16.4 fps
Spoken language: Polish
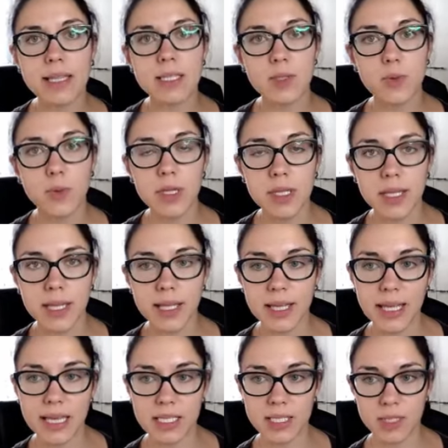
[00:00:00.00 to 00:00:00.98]
słynnych
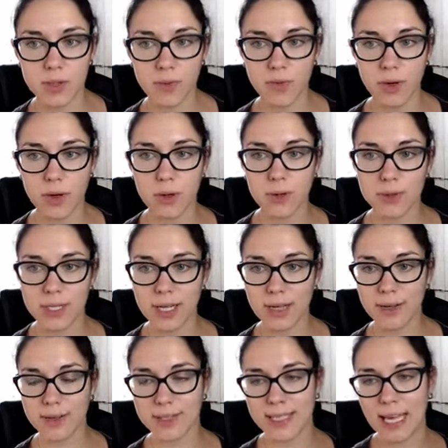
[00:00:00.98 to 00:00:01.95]
jeźdźców
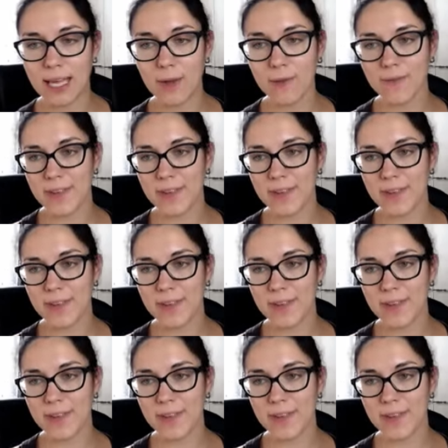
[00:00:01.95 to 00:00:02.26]
różnego rodzaju.